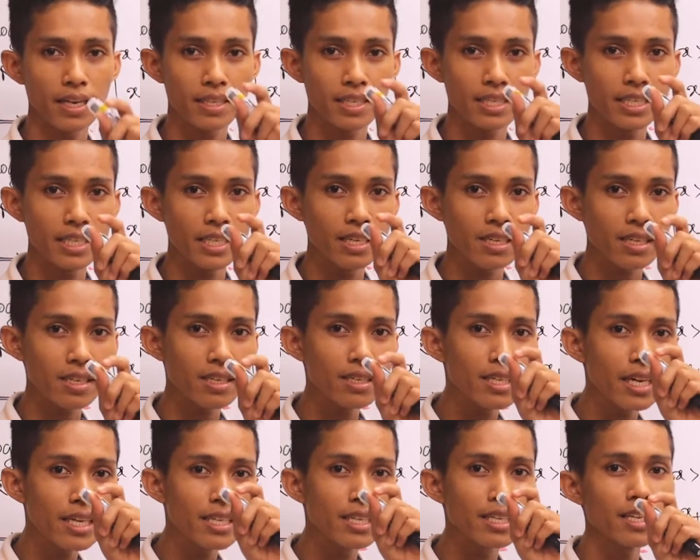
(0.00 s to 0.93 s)
chỉ rư
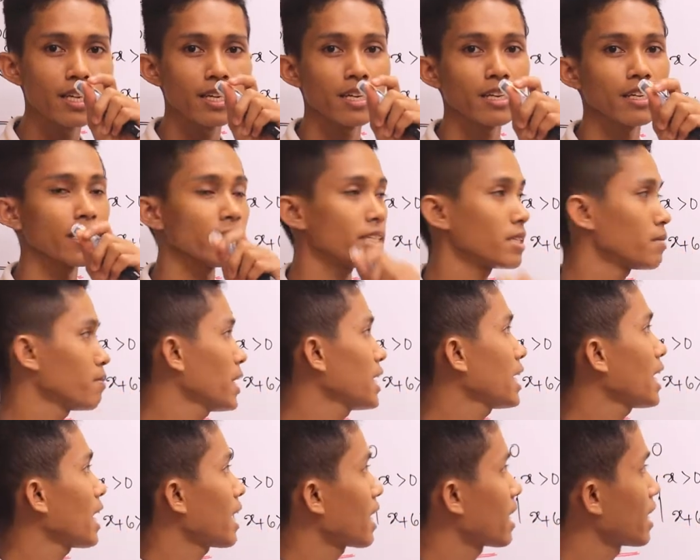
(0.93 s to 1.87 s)
này này sẽ mấy
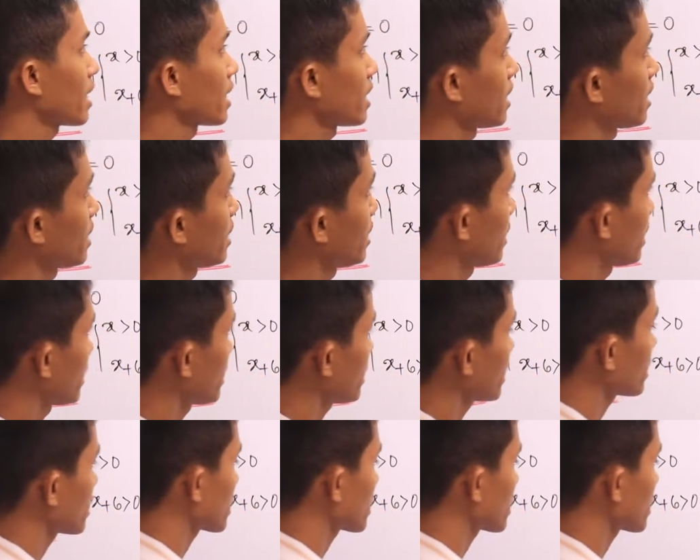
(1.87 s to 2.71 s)
cả chân